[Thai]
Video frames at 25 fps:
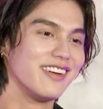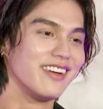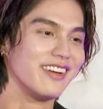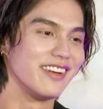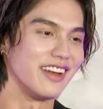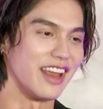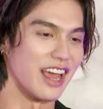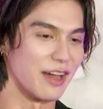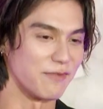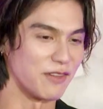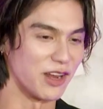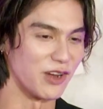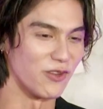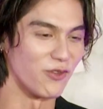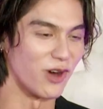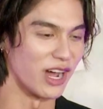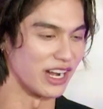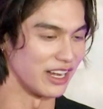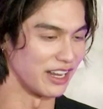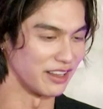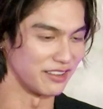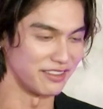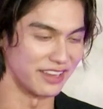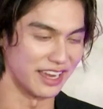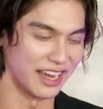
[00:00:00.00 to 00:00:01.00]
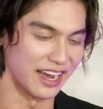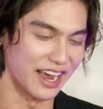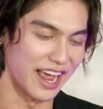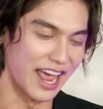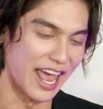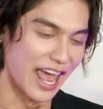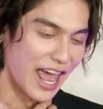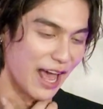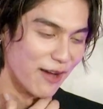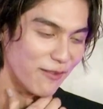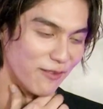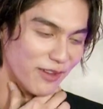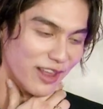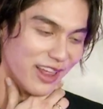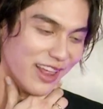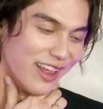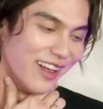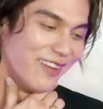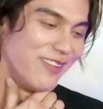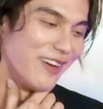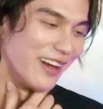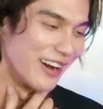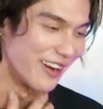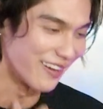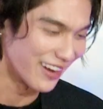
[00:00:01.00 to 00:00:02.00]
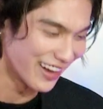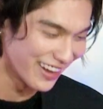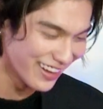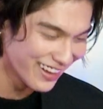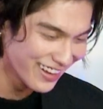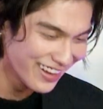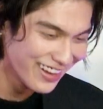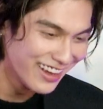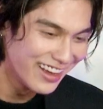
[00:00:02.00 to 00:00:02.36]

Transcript: เนี่ยเป็นหวันแต่เสียงแหบแึงว่า